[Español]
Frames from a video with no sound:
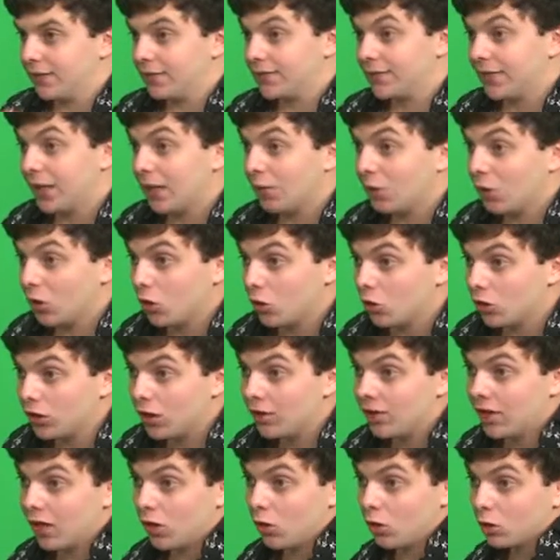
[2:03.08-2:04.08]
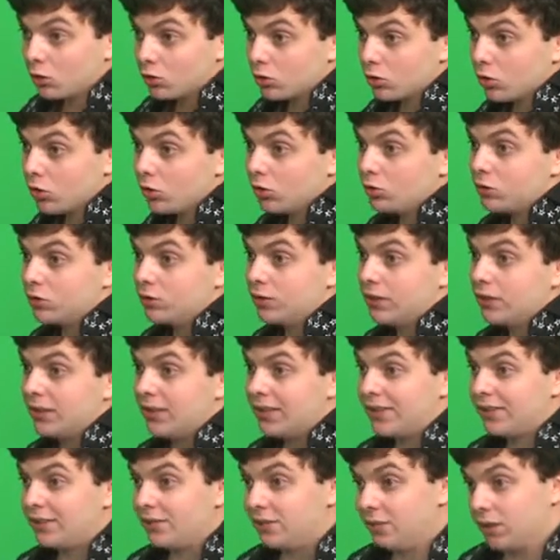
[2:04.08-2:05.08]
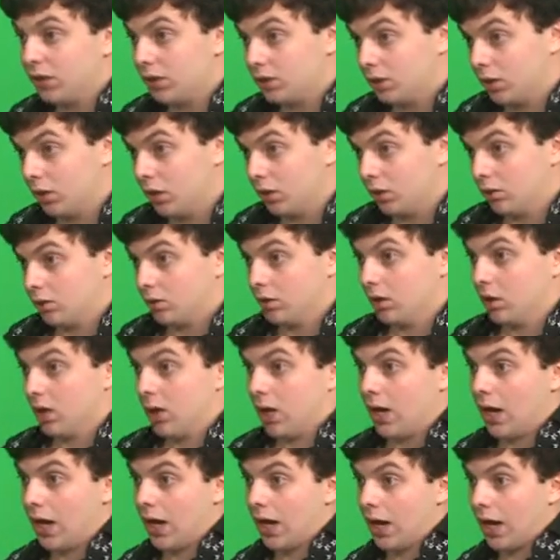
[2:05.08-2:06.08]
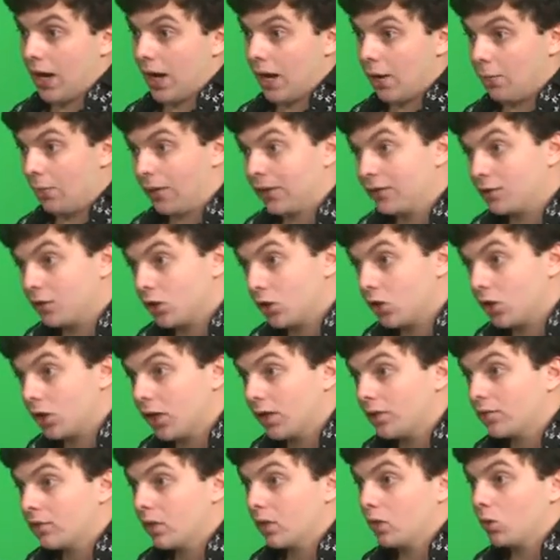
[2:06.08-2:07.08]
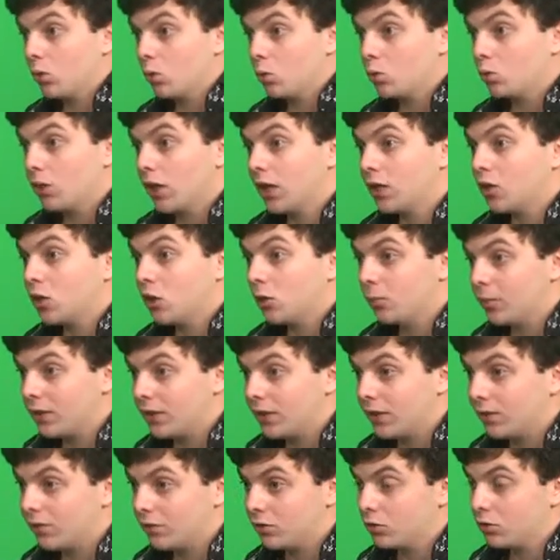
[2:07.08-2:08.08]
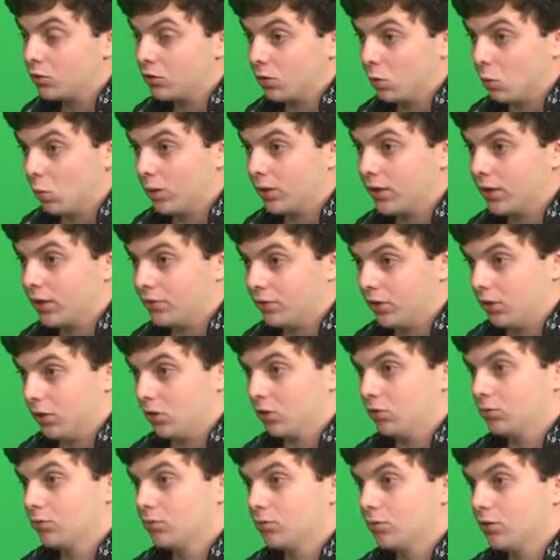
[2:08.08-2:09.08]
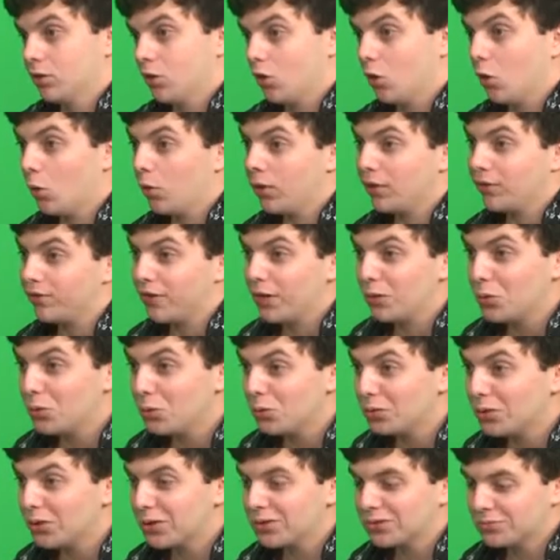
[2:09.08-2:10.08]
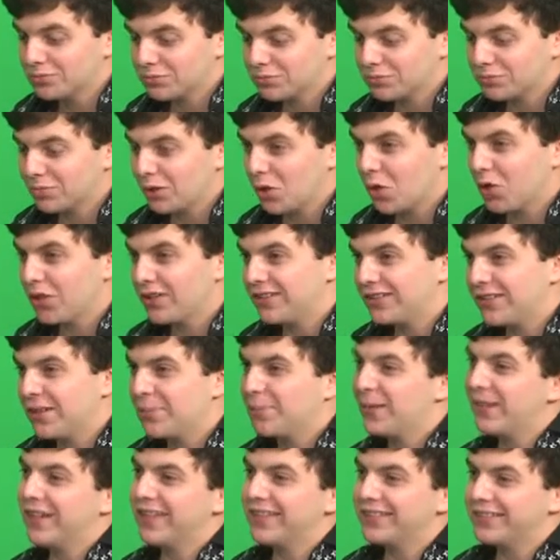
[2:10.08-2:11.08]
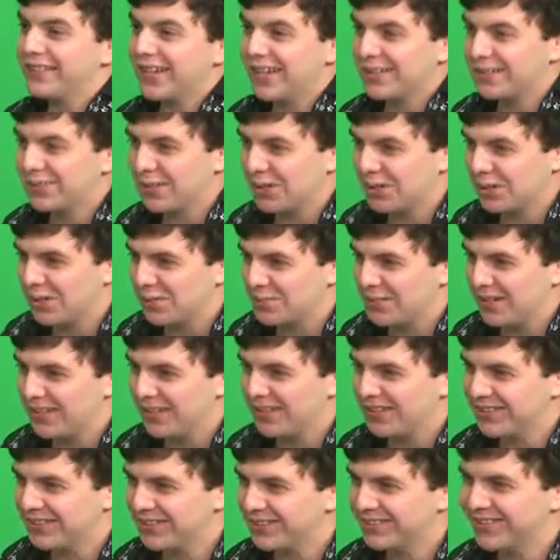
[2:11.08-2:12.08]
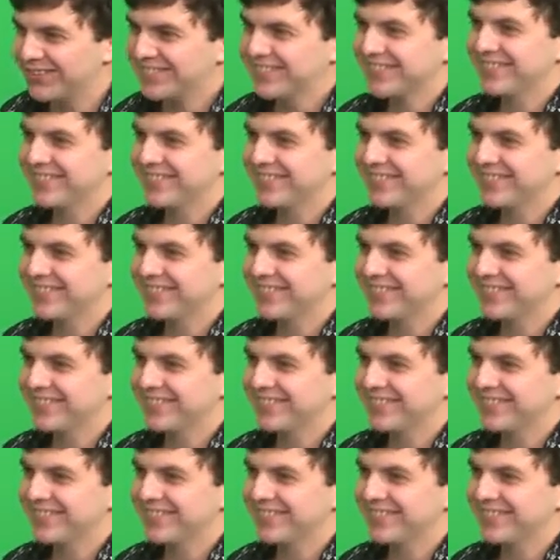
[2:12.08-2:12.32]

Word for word: sábado 10 de agosto de 17 a 20 horas en Club Teatro 1355. Jóvenes y adultos, con y sin experiencia, todos bienvenidos.